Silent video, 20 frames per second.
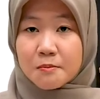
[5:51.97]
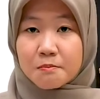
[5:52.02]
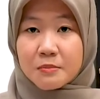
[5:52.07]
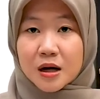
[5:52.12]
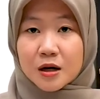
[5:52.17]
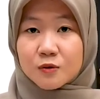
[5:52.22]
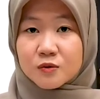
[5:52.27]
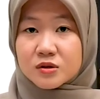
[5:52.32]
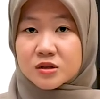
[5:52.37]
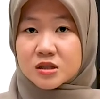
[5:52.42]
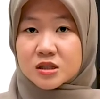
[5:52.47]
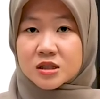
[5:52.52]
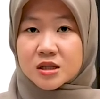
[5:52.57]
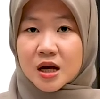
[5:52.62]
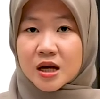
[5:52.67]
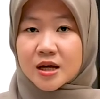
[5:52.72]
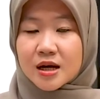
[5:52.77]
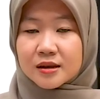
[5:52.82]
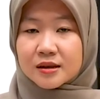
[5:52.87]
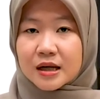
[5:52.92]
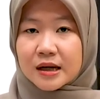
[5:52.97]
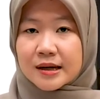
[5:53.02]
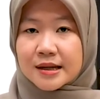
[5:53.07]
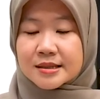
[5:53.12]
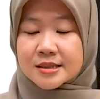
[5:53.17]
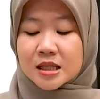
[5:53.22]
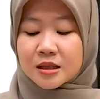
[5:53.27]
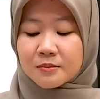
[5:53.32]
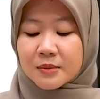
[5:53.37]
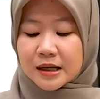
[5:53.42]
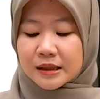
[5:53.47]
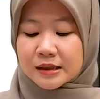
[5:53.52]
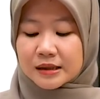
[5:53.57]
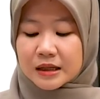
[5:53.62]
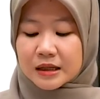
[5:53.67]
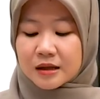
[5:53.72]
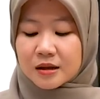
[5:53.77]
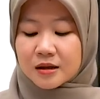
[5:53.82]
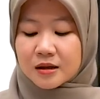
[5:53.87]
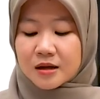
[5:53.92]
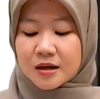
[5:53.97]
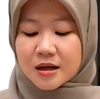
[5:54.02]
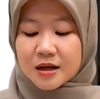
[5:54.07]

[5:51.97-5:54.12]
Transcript: manusia yang tak kasat mata.